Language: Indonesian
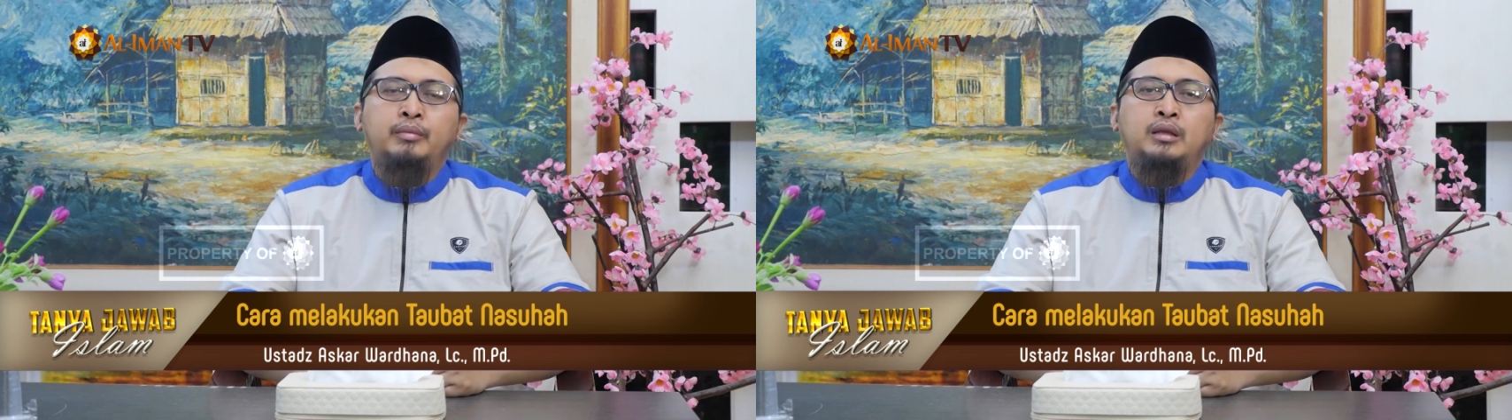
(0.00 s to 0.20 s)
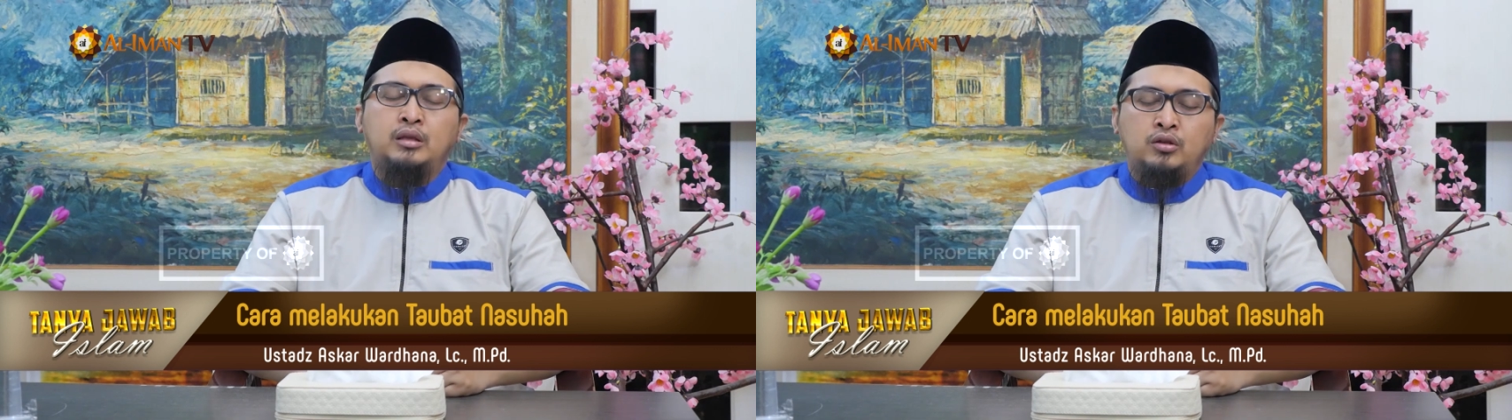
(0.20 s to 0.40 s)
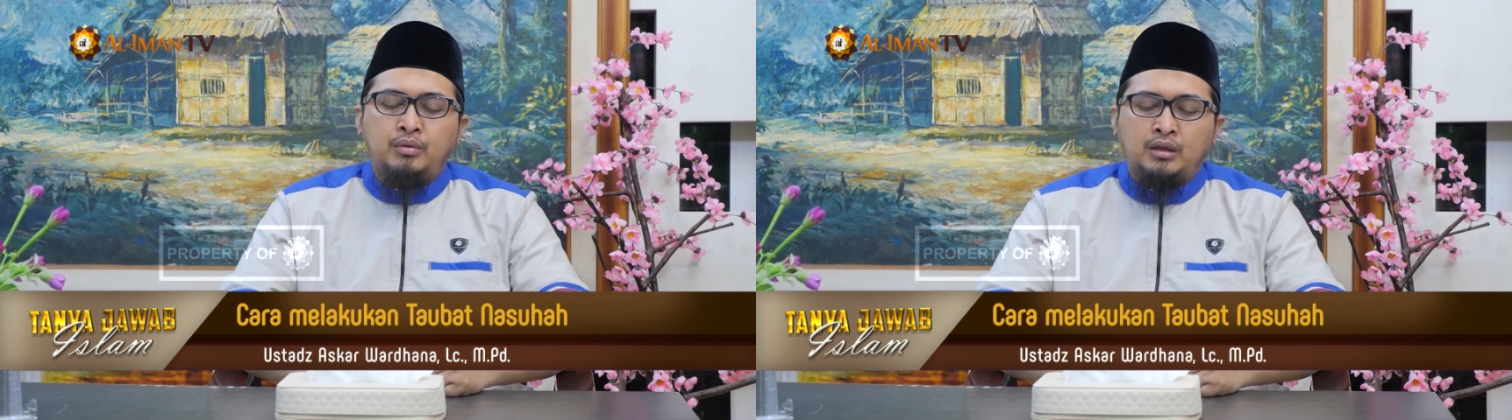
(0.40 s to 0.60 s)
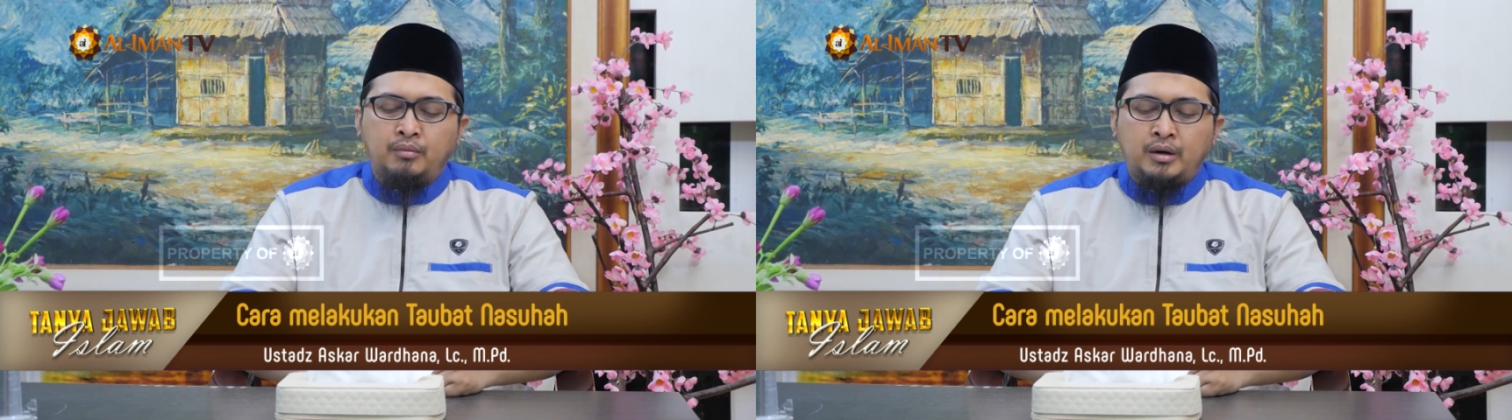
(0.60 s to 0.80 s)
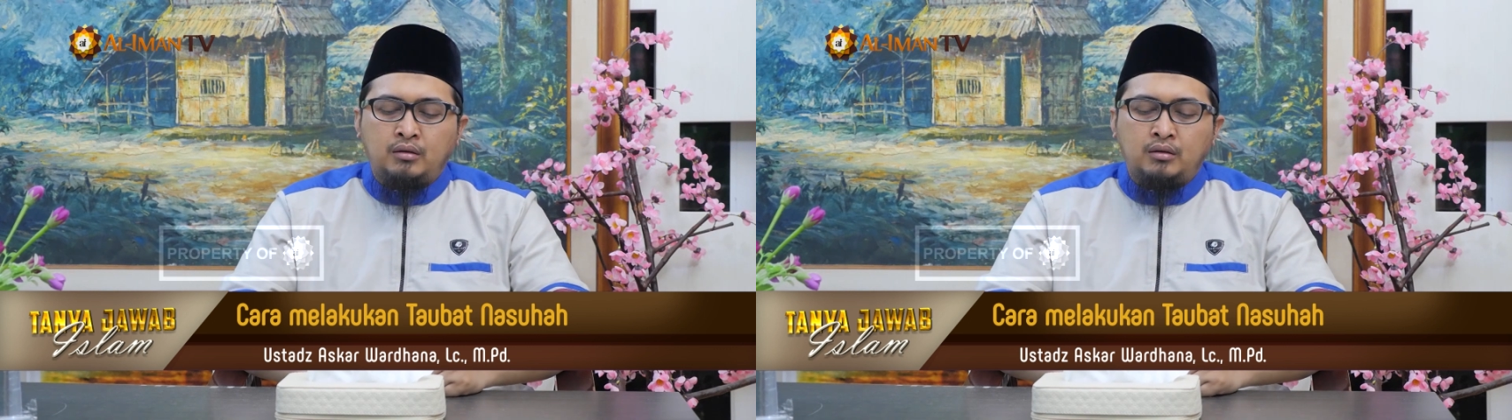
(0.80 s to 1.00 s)
meminta tobat
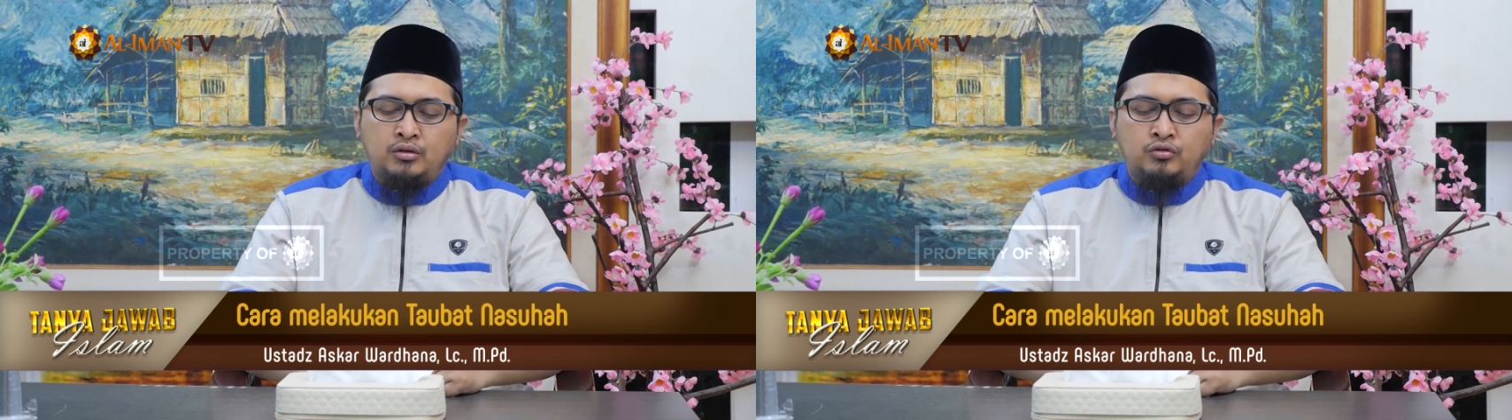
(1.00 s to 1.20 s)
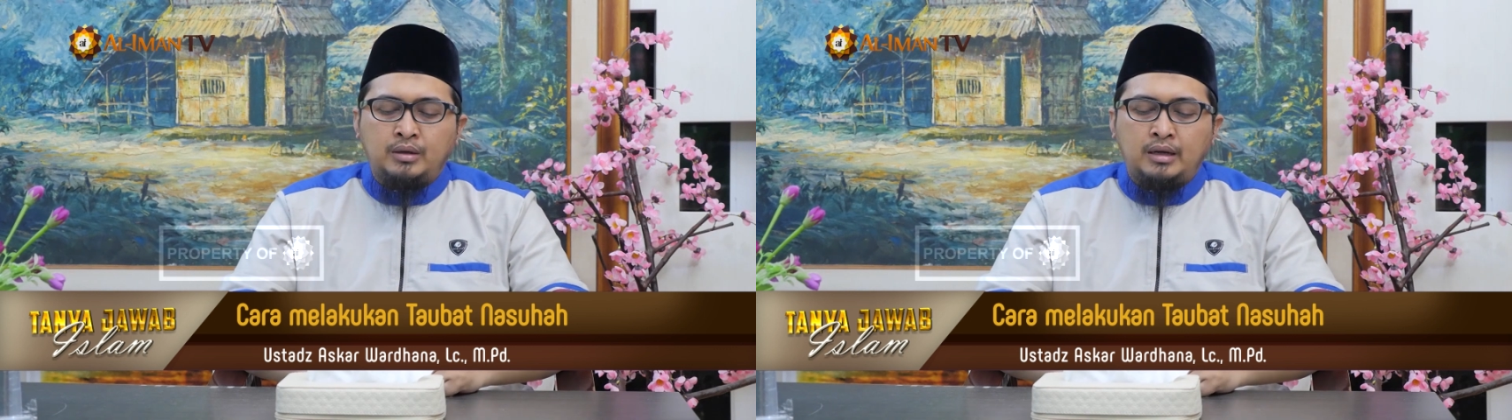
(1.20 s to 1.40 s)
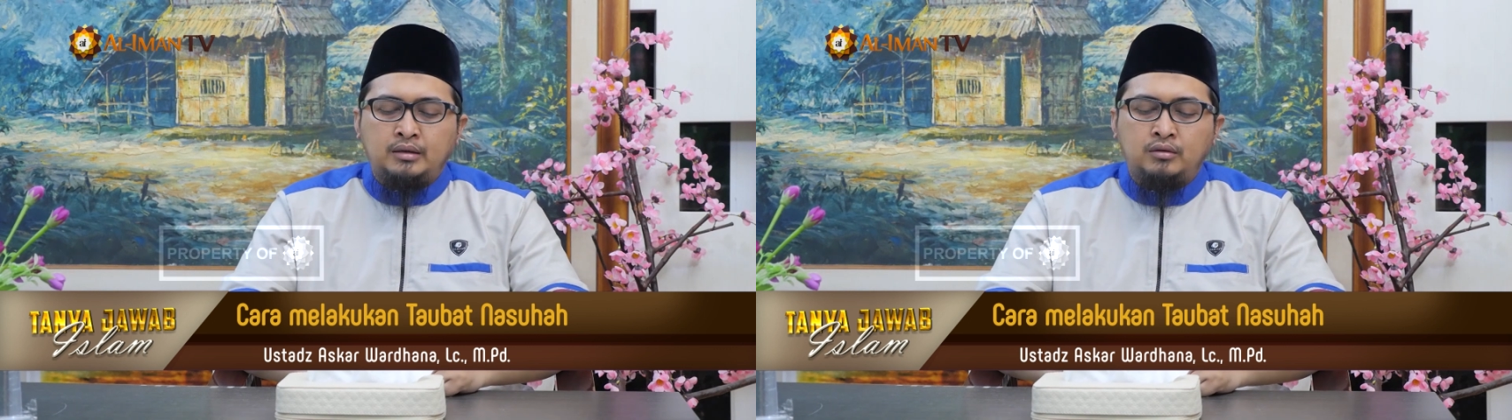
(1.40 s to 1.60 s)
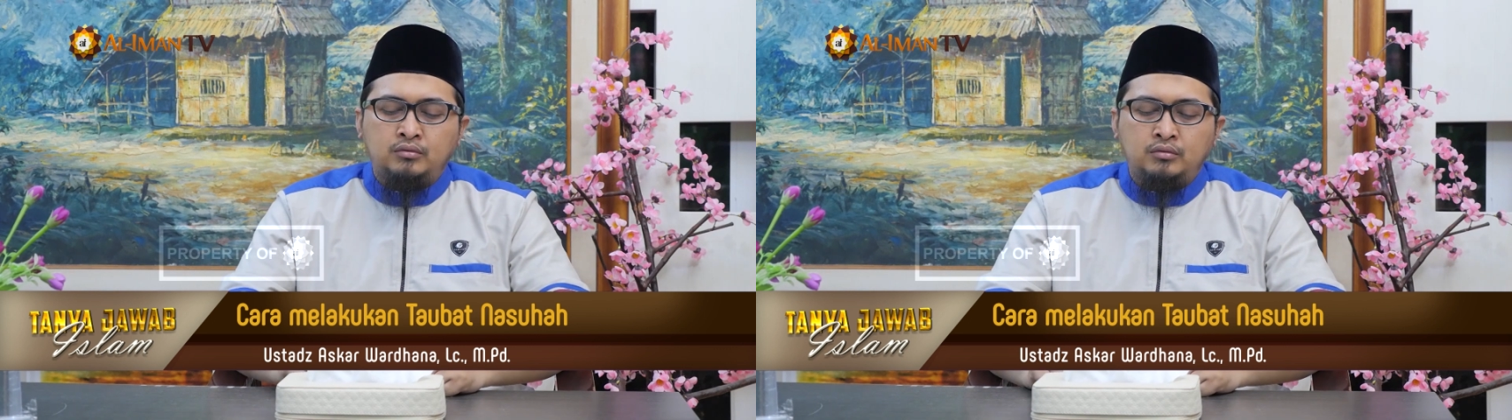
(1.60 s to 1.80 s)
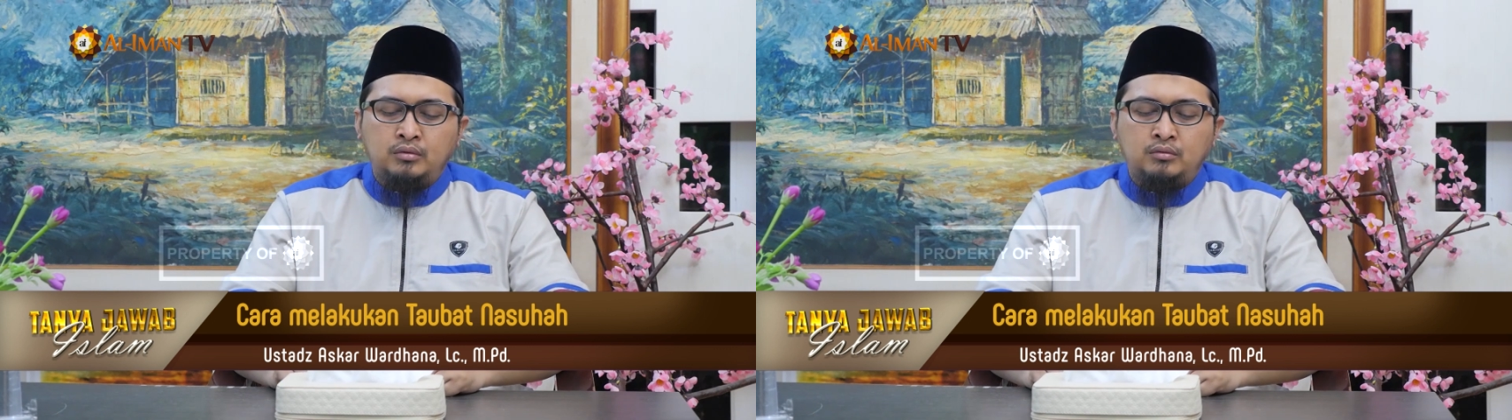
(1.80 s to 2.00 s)
kepada Allah
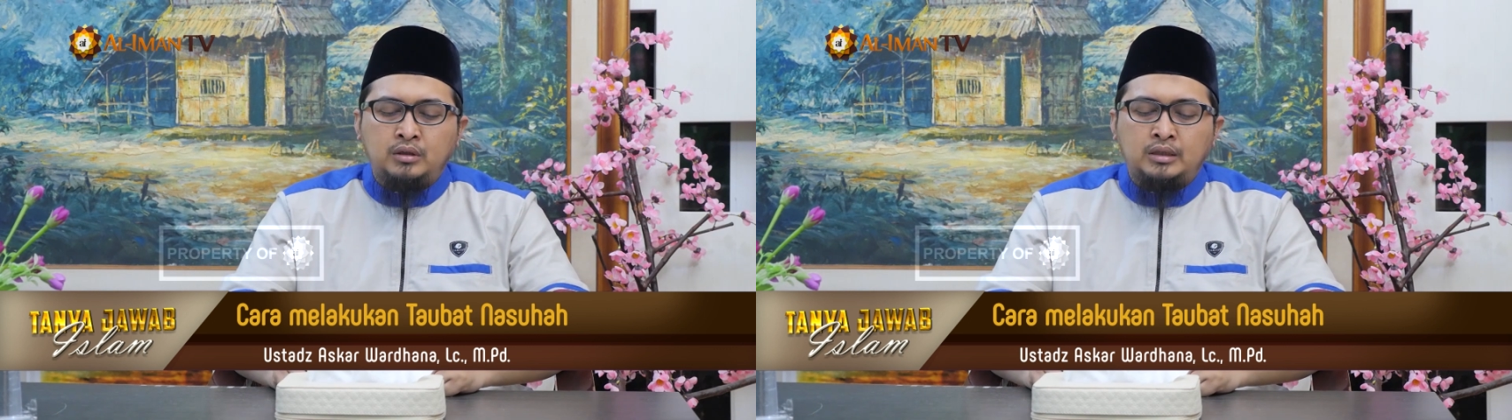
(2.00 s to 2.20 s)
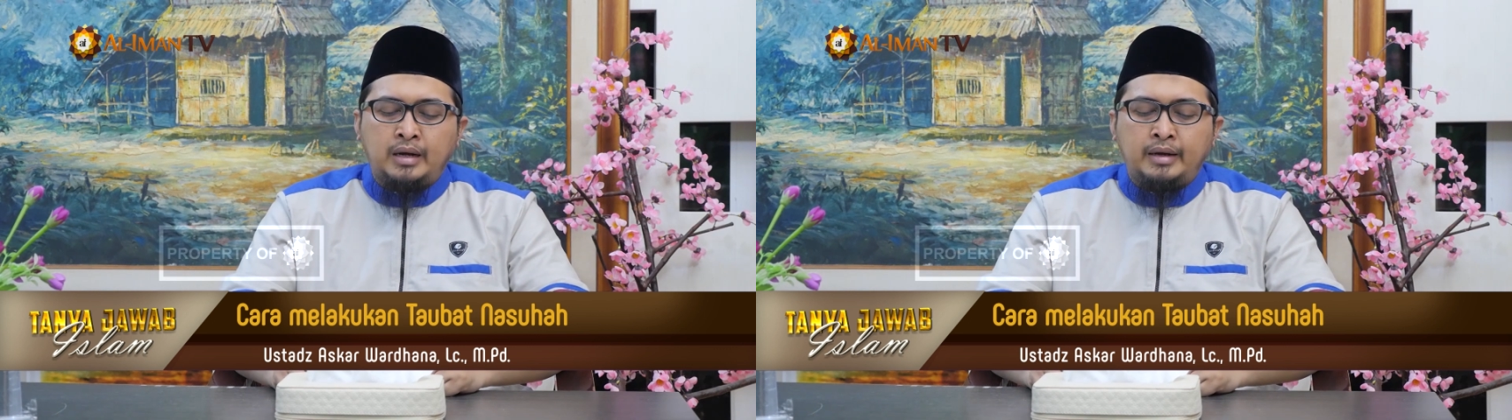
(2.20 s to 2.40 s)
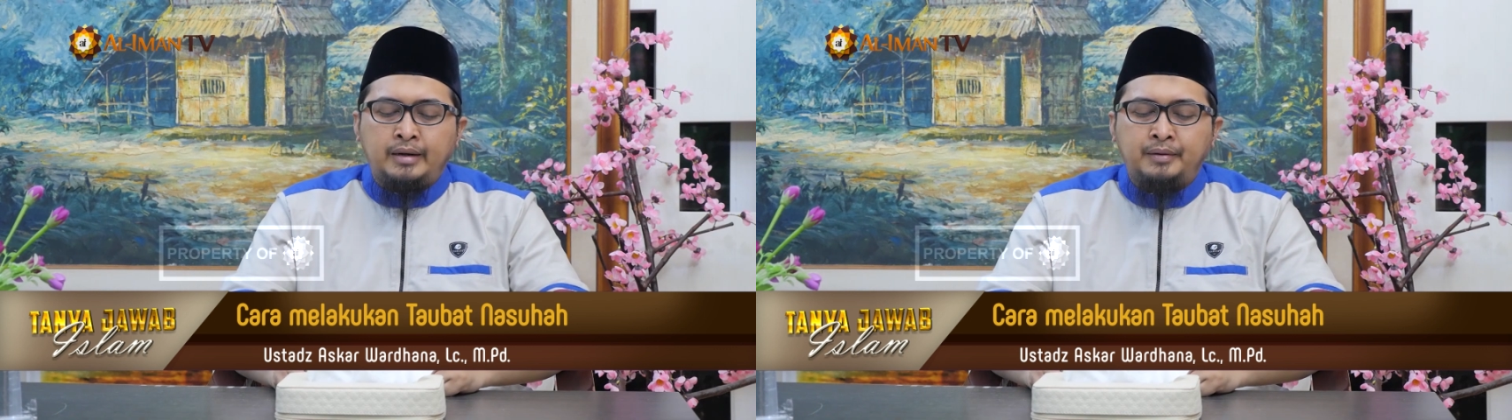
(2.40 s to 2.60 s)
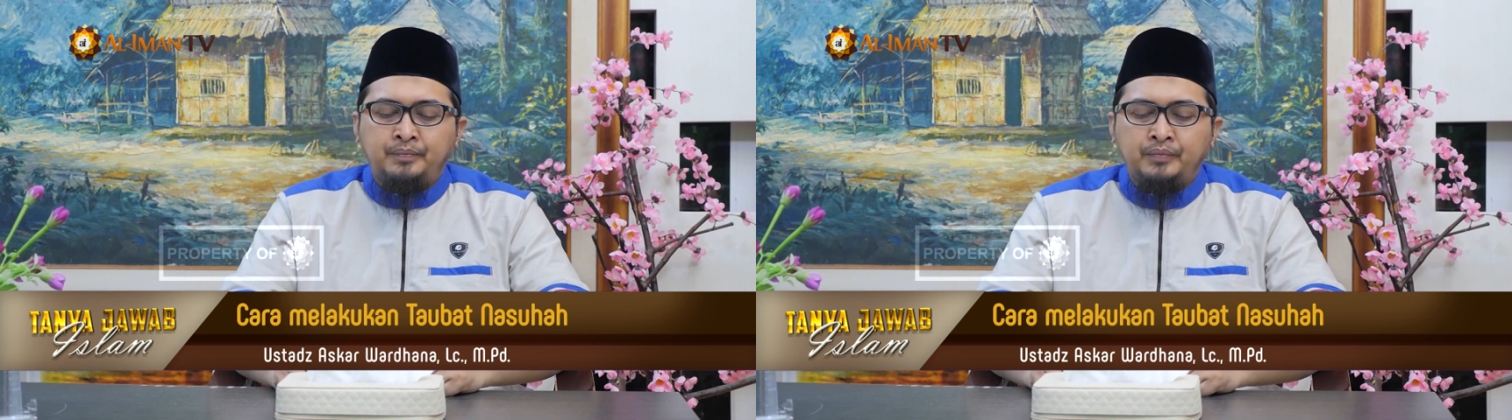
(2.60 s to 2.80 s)
Subhanahu wa taala